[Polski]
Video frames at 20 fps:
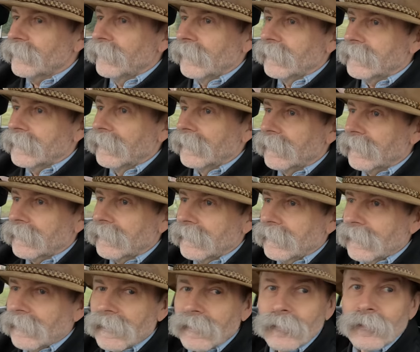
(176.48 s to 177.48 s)

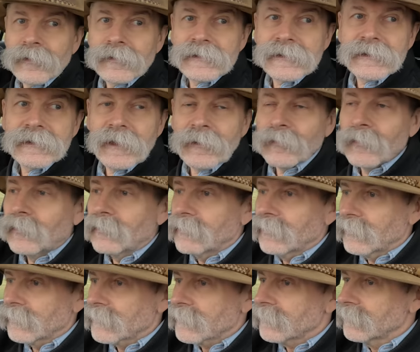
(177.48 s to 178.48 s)
sweterki albo samą
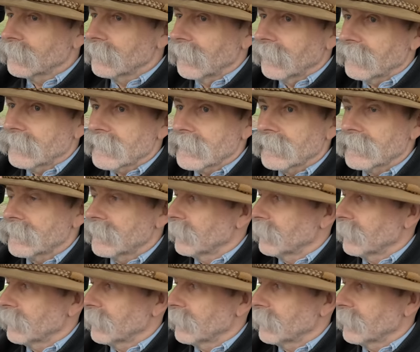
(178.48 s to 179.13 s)
koszulę w co